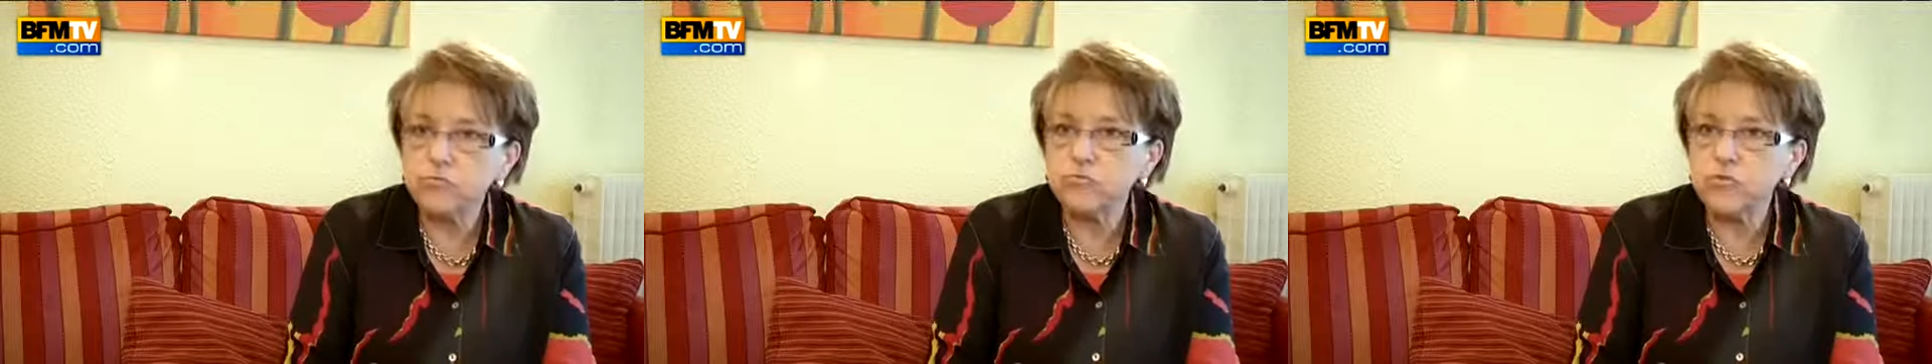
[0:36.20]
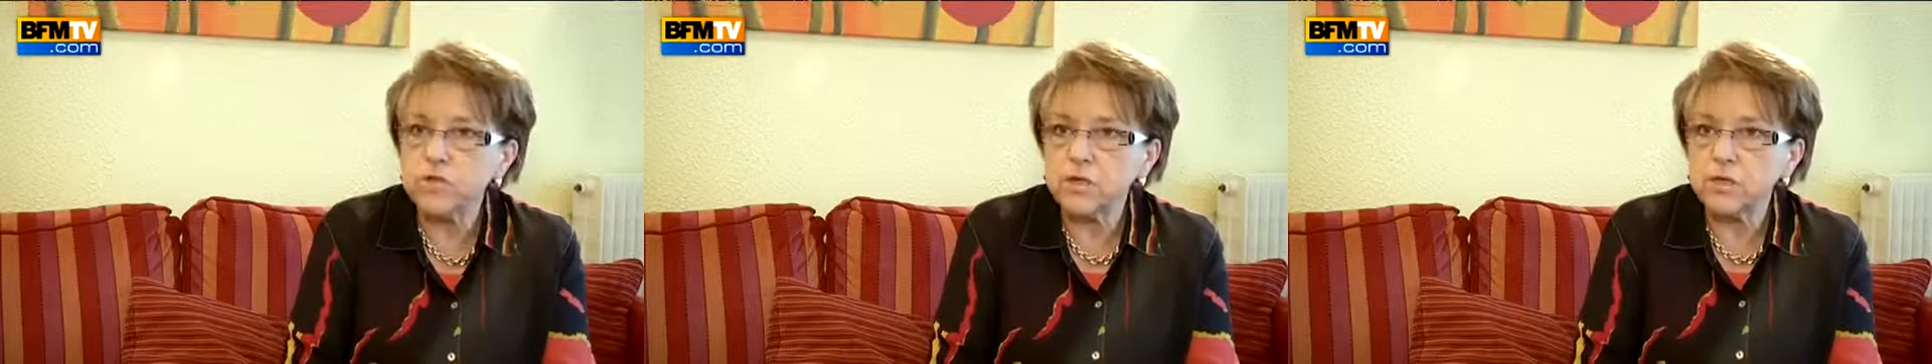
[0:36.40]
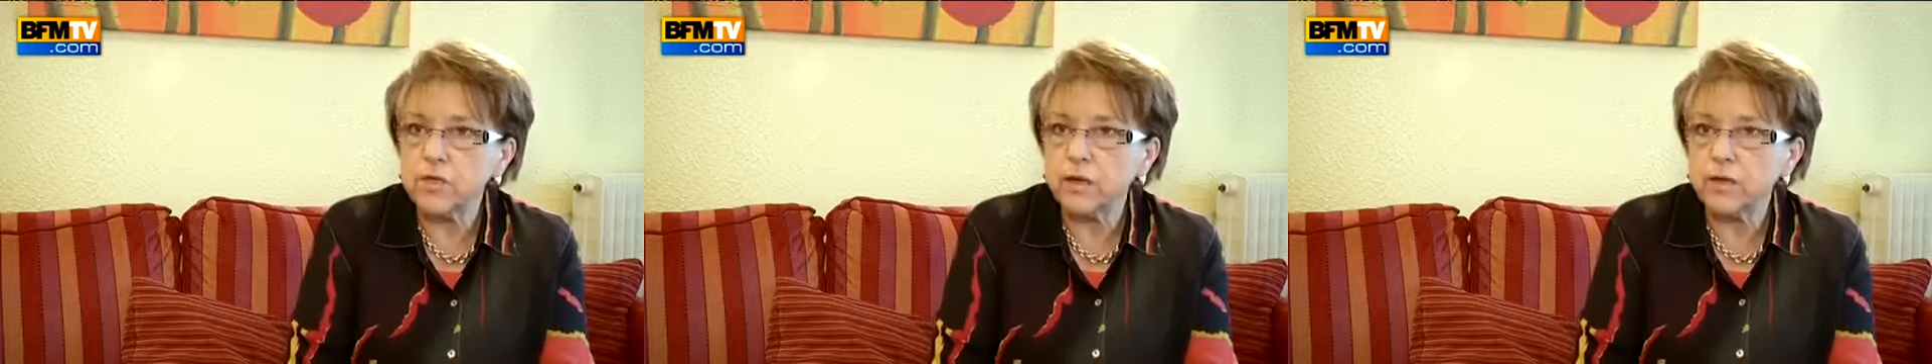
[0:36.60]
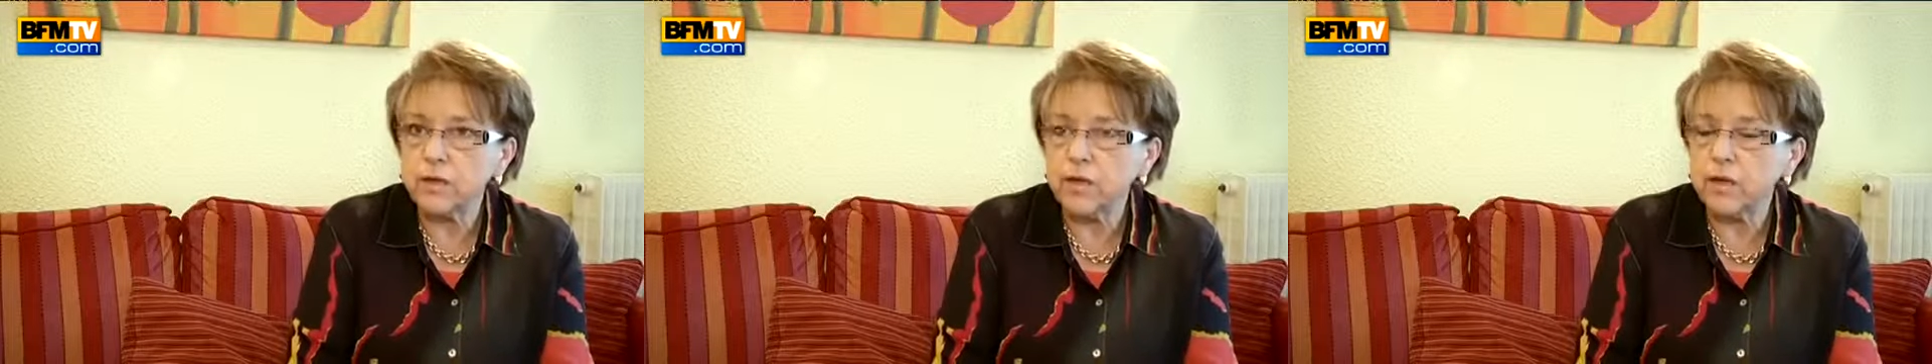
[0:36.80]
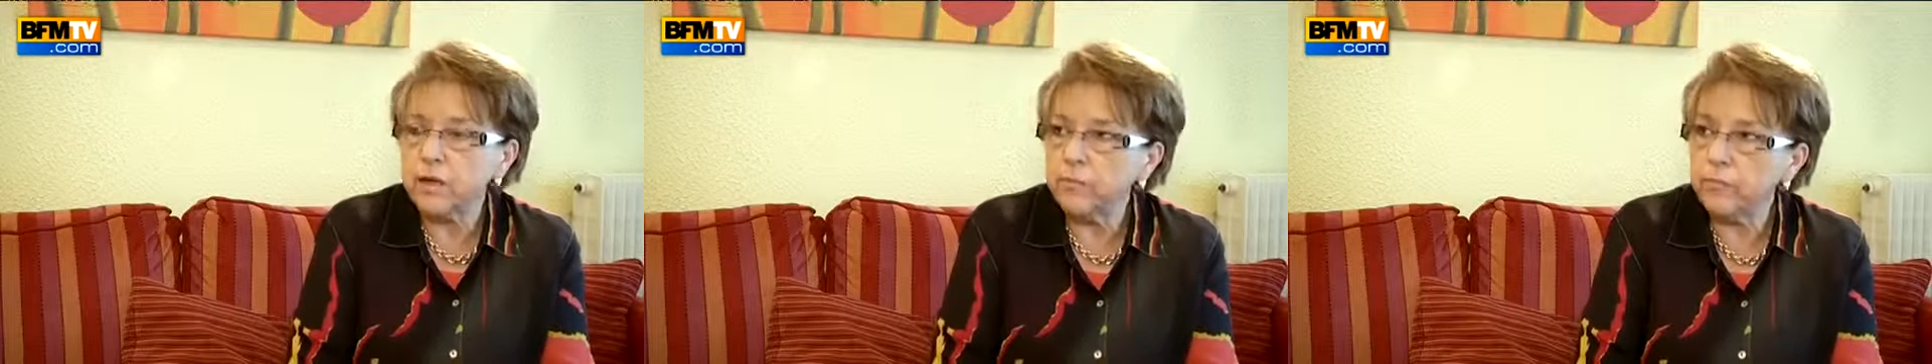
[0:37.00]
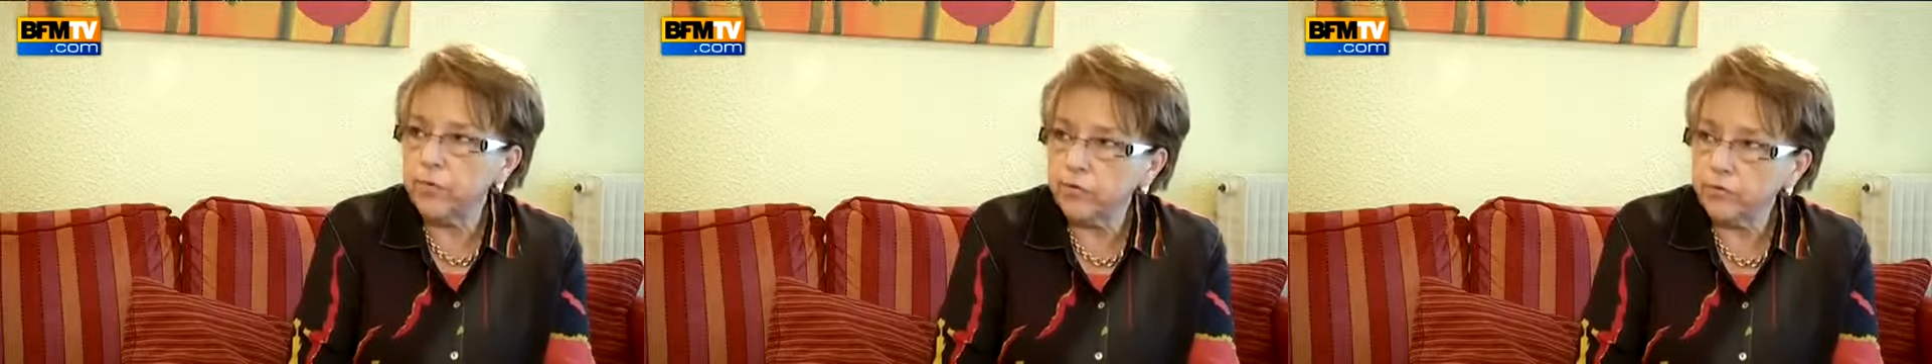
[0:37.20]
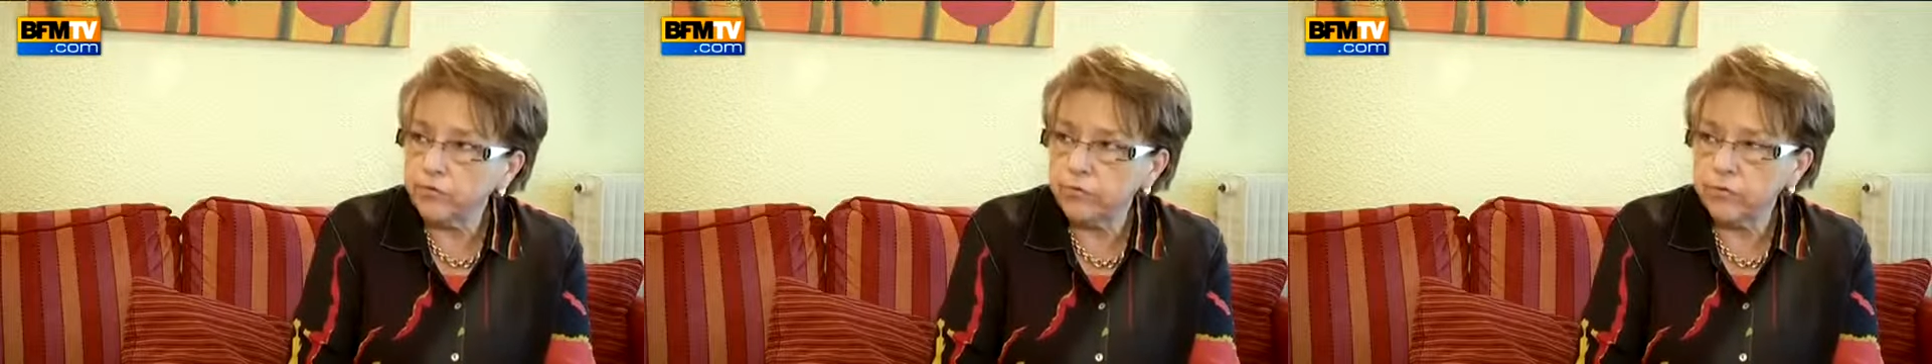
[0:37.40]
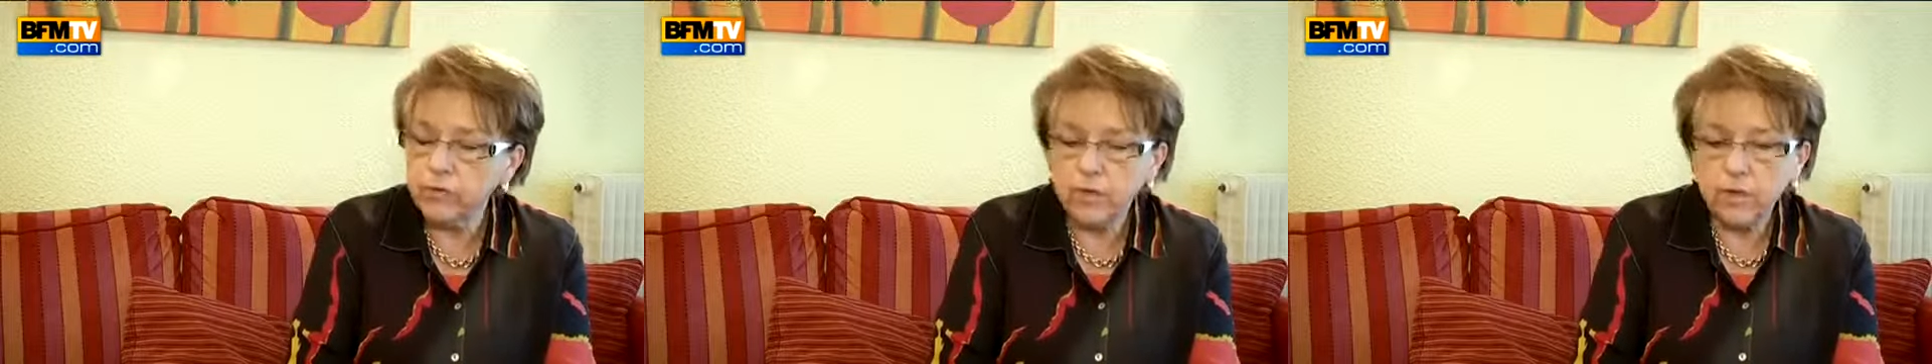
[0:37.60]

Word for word: juger derrière la porte